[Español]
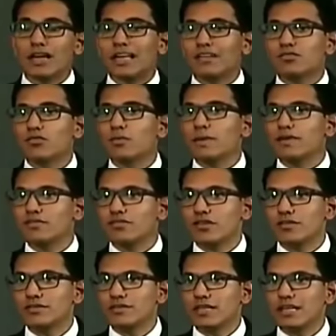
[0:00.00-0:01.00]
lo que es la
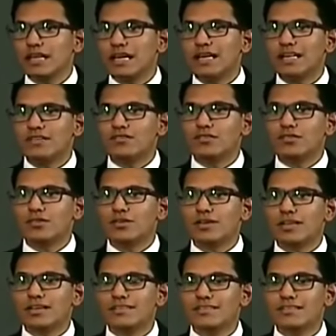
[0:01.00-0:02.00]
suspensión de las
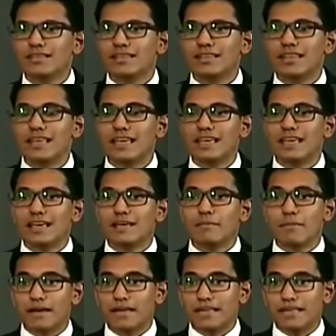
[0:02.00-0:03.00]
elecciones
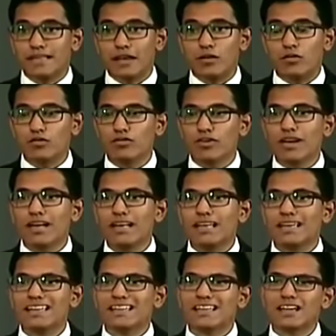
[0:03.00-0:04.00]
de, los
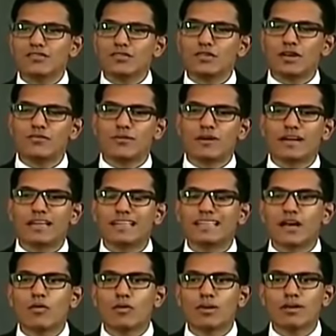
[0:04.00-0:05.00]
concejales, en este caso lo que fue en el
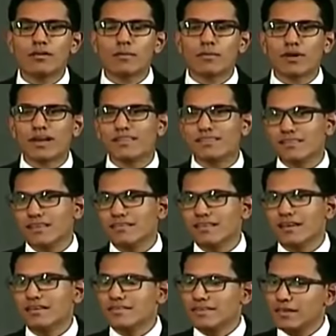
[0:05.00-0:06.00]
Estado Bolívar, por unas
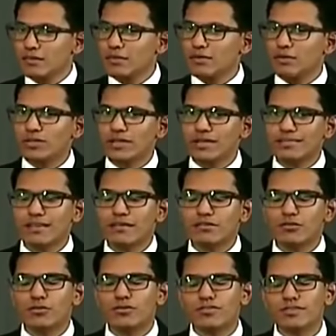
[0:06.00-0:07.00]
incidencias que se dieron. Me gustaría
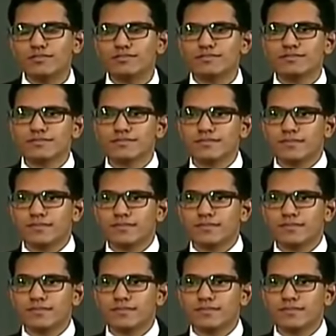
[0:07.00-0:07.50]
saber su visión.